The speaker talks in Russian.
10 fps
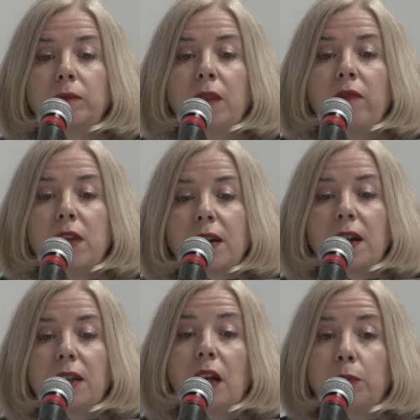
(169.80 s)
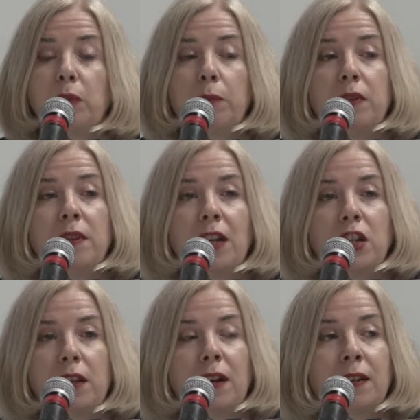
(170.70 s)
наверное, надо было бы
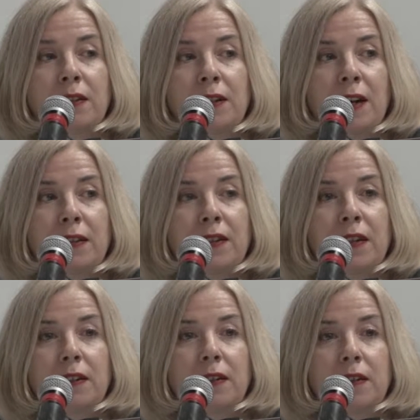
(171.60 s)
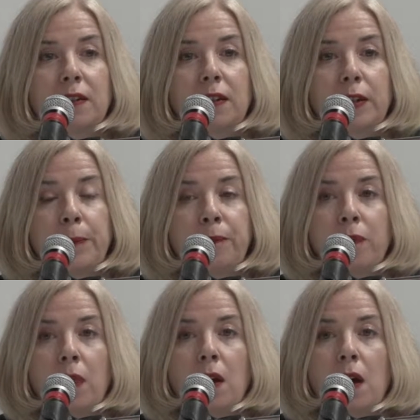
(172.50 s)
начать рассказ с
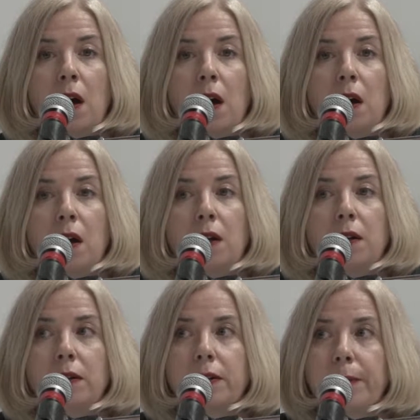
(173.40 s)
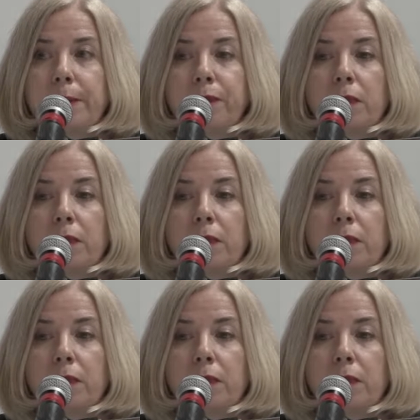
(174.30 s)
э,